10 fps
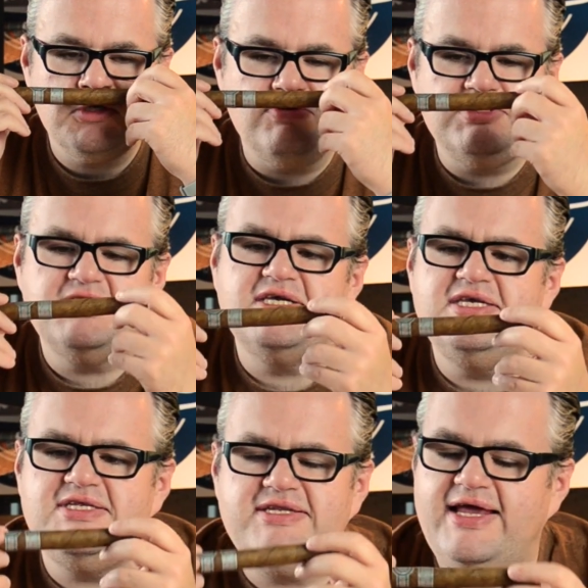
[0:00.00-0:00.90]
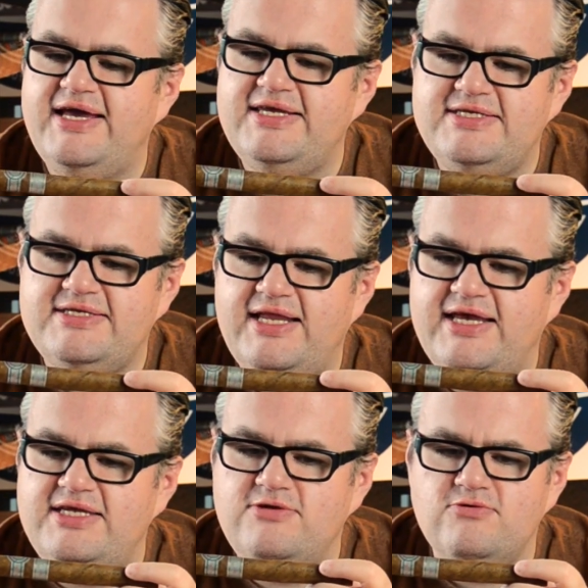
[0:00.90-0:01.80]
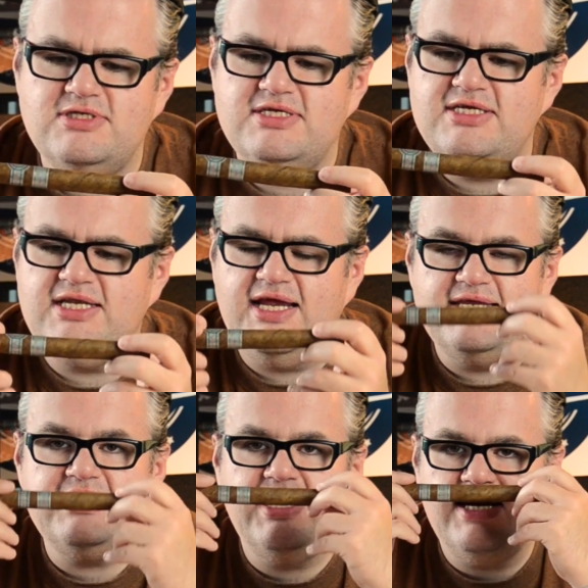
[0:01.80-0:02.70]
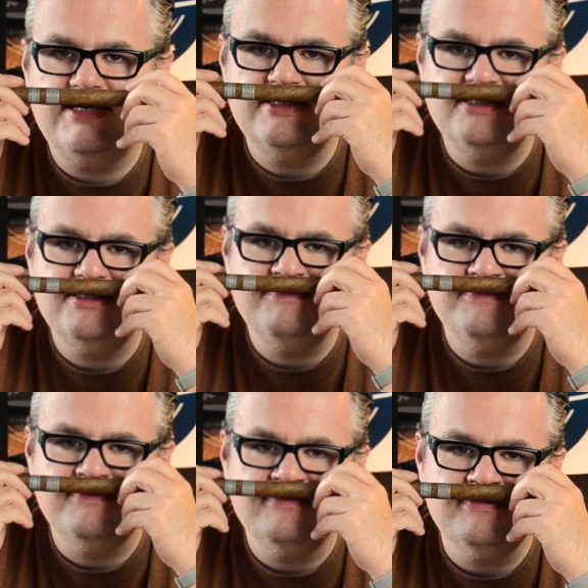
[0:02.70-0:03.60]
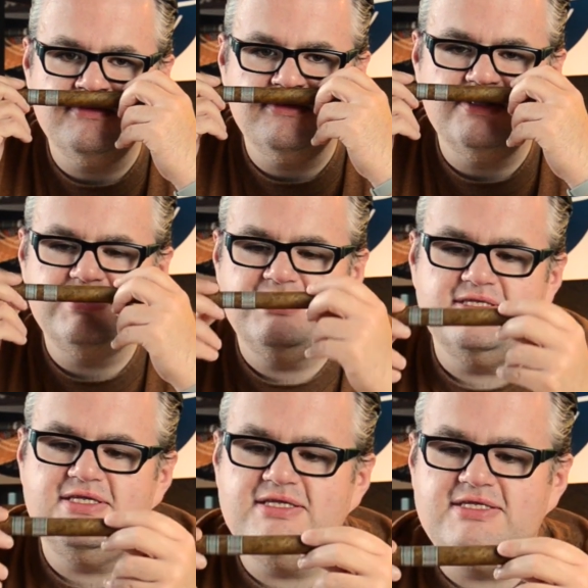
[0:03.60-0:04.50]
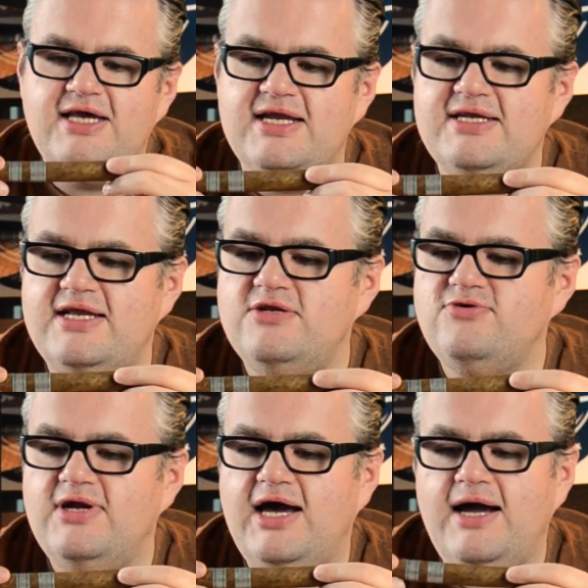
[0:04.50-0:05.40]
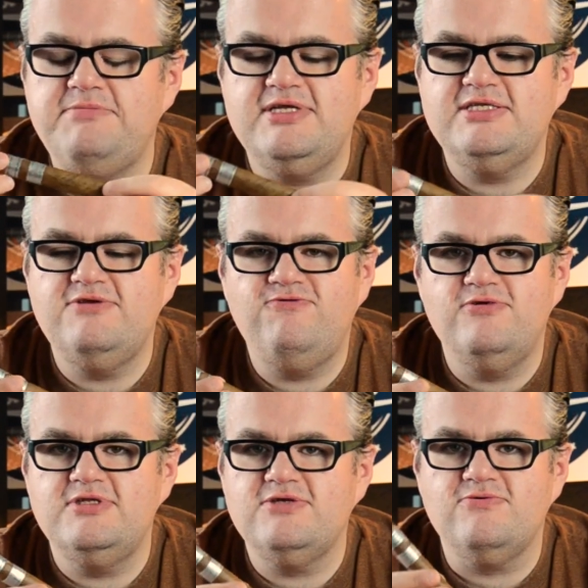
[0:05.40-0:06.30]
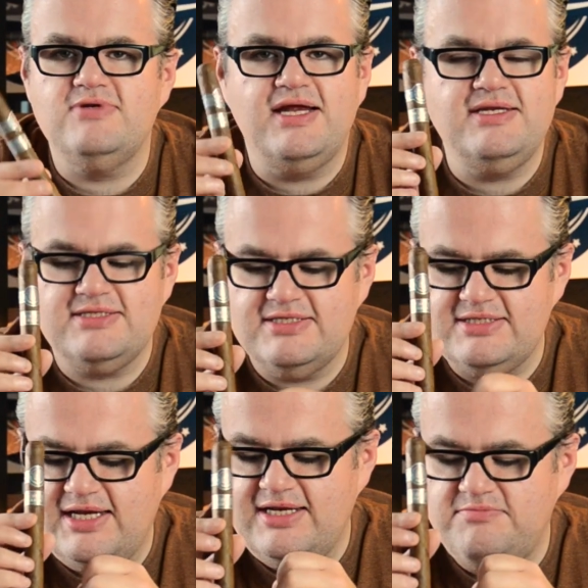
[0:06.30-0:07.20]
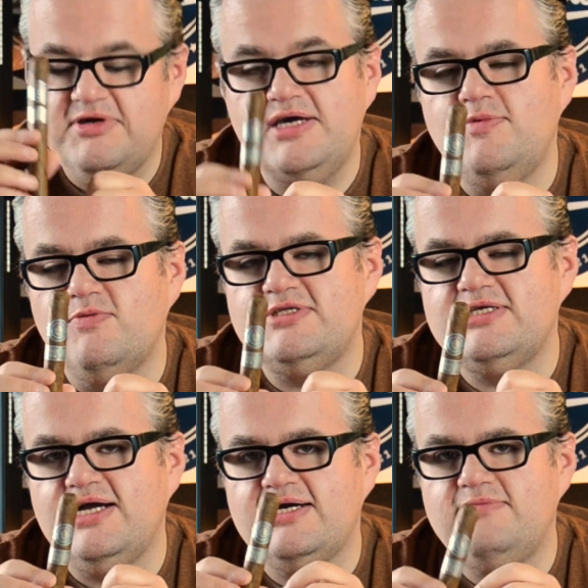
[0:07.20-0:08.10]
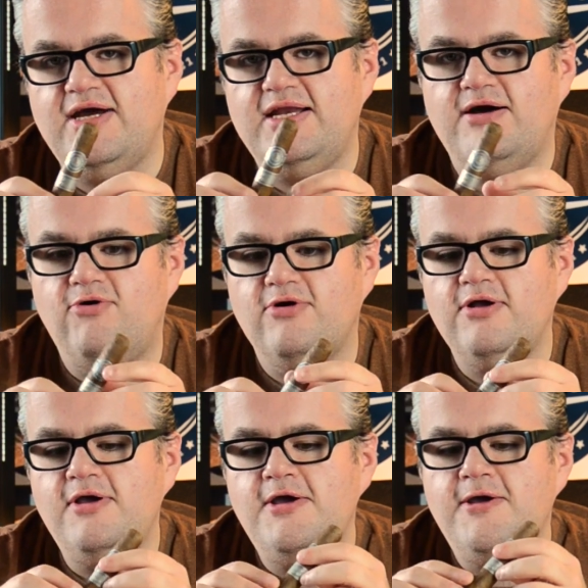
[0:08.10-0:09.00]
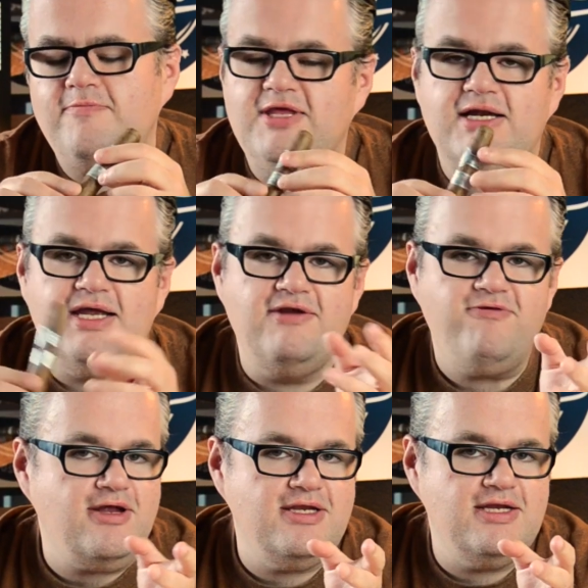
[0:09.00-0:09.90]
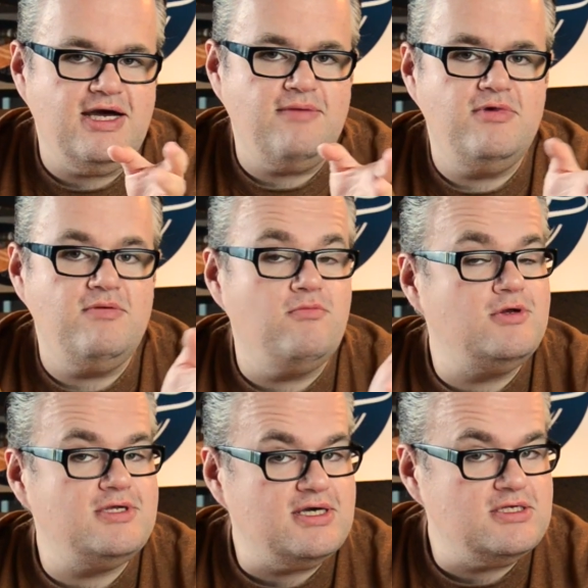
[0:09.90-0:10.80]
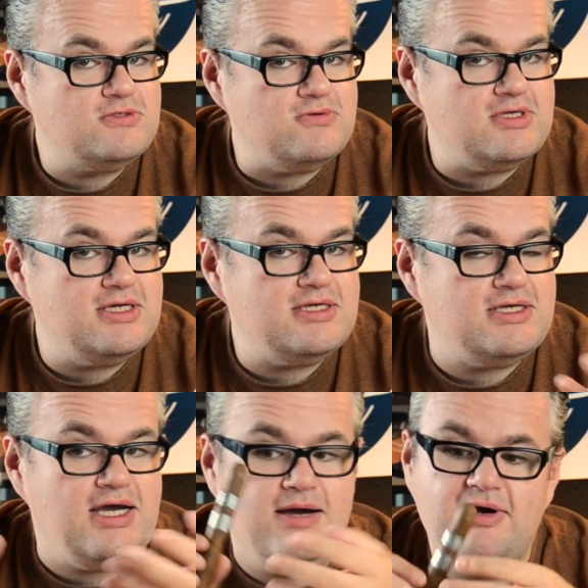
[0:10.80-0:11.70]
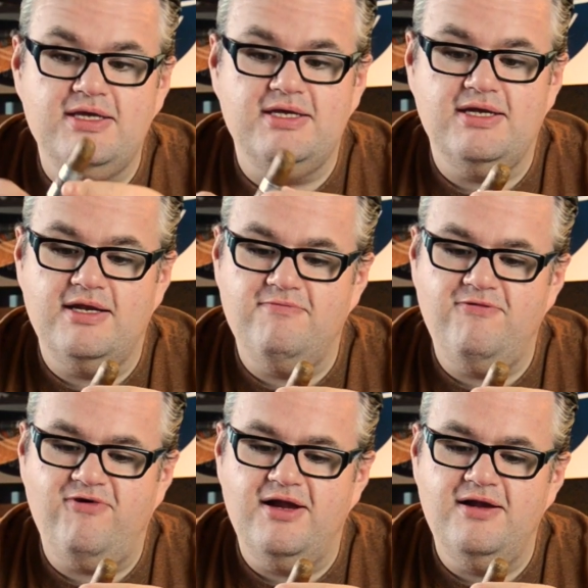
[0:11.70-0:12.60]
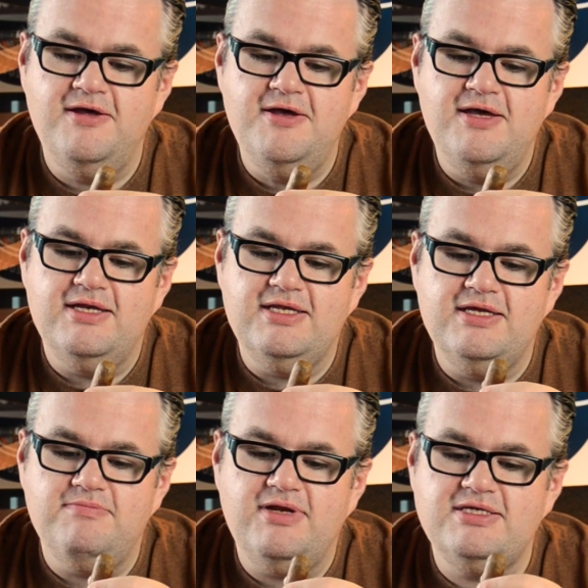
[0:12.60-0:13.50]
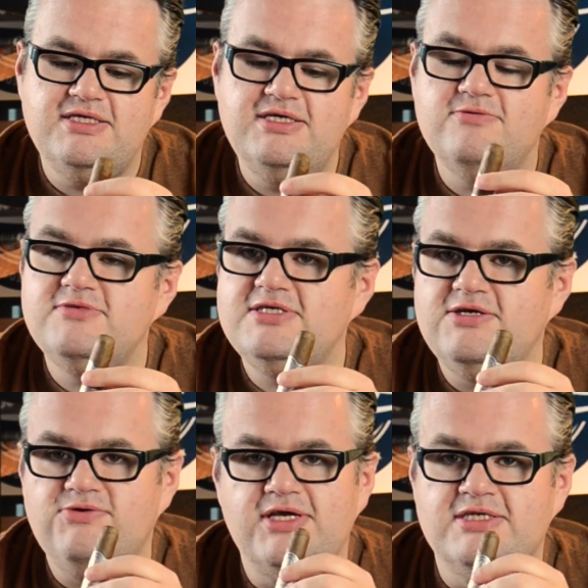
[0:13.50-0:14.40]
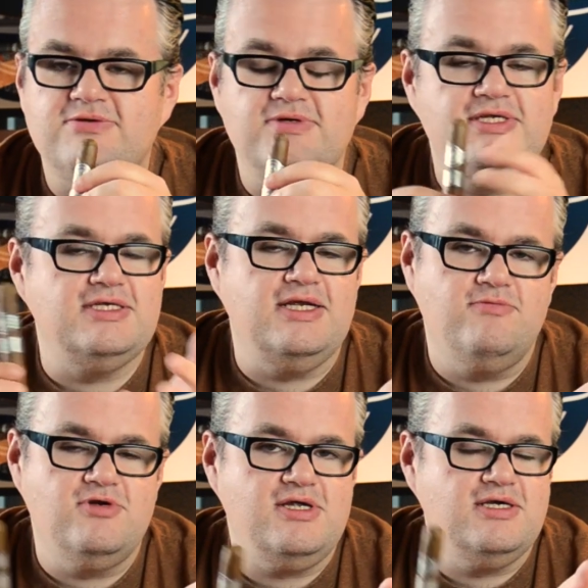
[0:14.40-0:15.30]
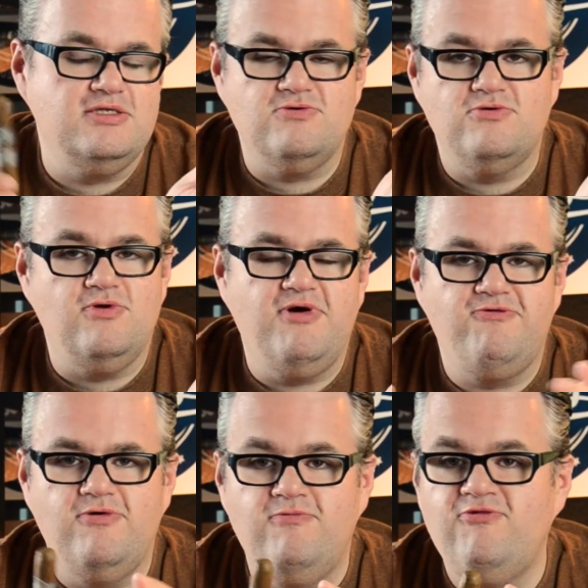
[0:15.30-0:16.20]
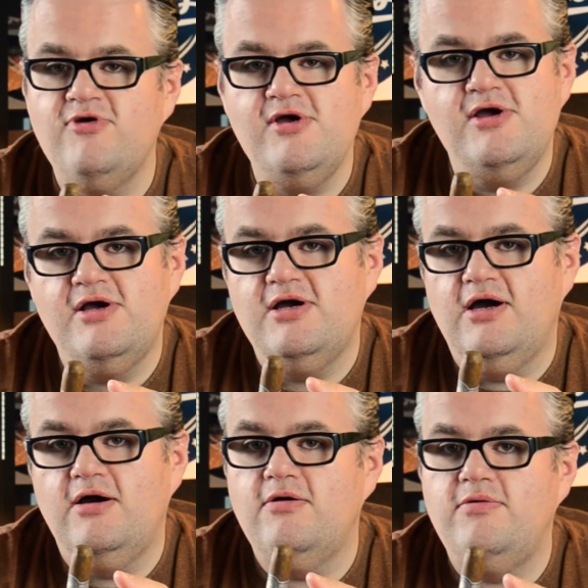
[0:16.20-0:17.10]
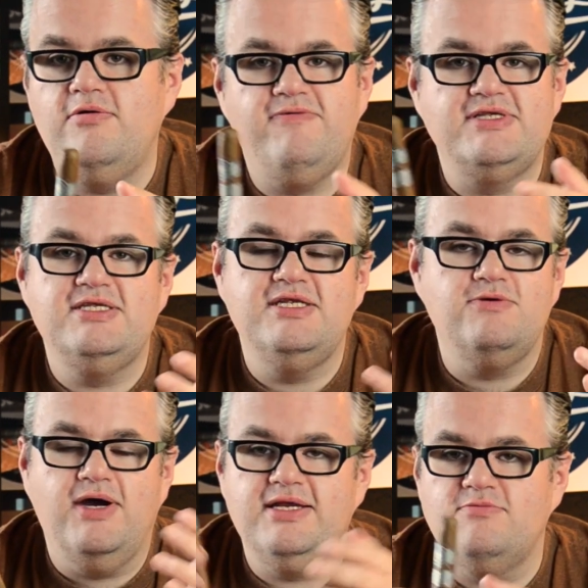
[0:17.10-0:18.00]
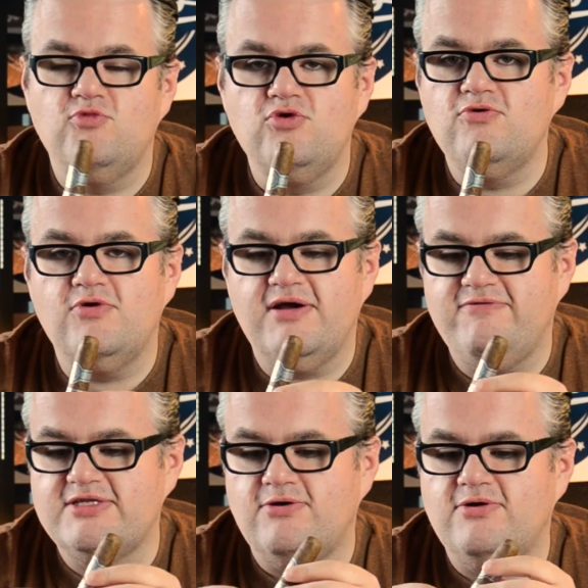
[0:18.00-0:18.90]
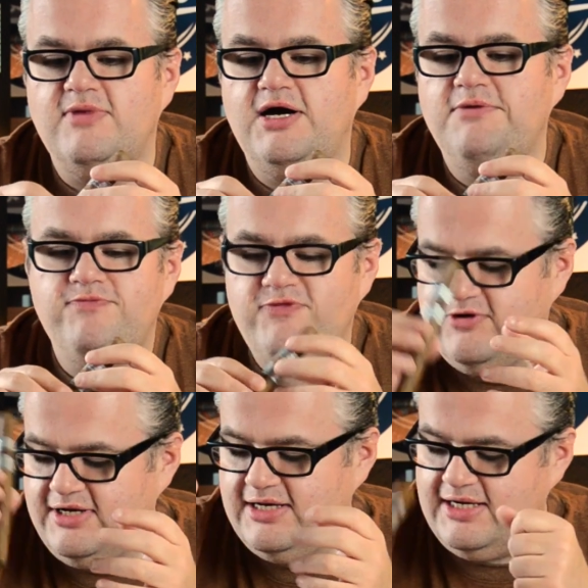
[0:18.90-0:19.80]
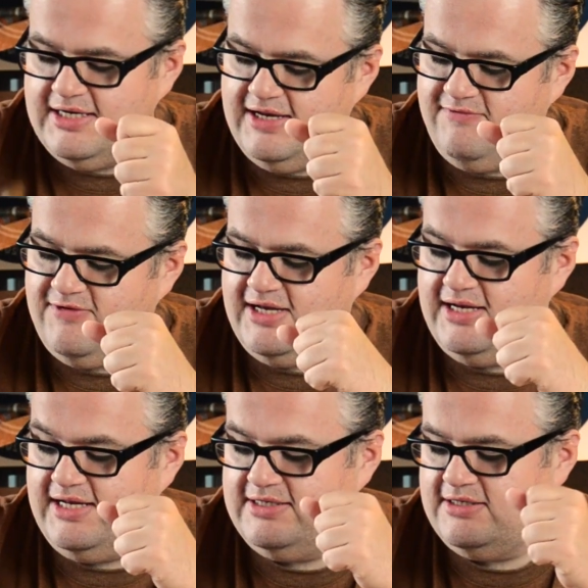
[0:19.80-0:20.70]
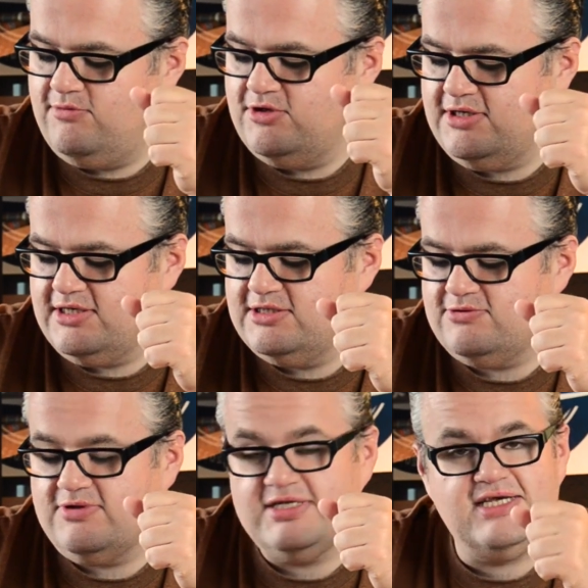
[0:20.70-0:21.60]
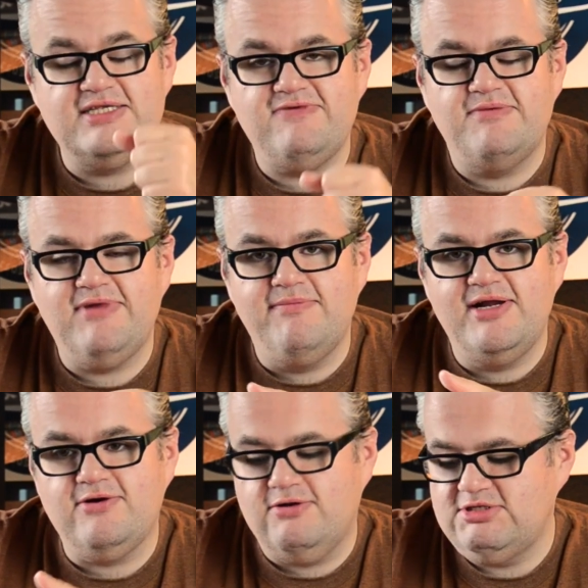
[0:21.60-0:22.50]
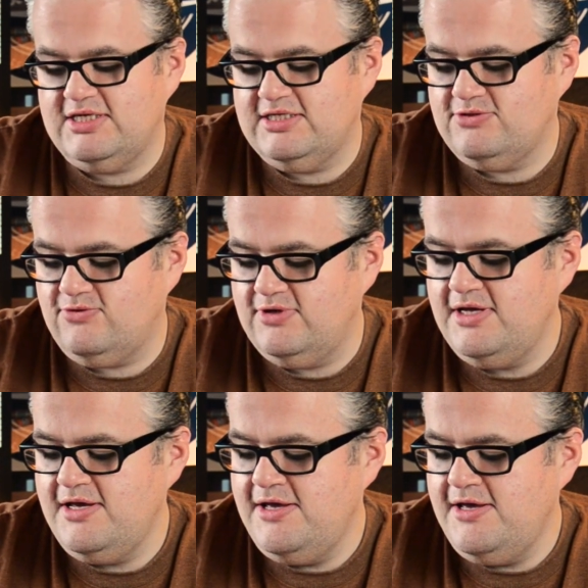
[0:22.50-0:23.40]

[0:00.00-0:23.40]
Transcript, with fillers: und sie riecht leicht, leicht nussig, leicht erdig, sie, sie, sie hat eine tolle Haptik, sie fühlt sich gut an. Es ist eine Premium-Zigarre in meinen Augen, die halt einfach den Namen Monte Cristo trägt, aber hier dann im Fall die Platinum Series und nicht eine Monte Cristo Nummer 5, äh, weiß ich nicht, White Edmundo oder was auch immer, sondern halt einfach eine andere Monte Cristo. Das heißt, wir haben einmal die Konstellation,